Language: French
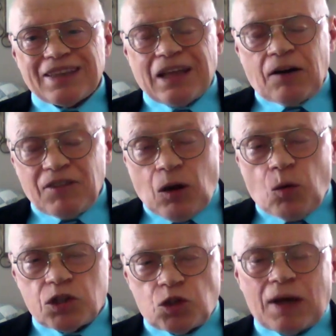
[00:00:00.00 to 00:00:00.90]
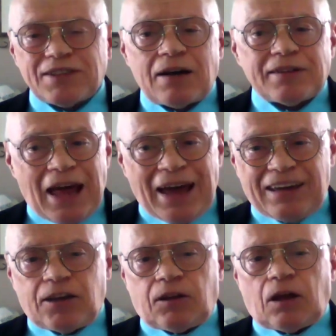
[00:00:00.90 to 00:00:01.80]
d'environ 60 à
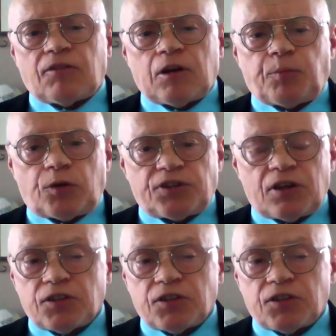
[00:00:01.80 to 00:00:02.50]
80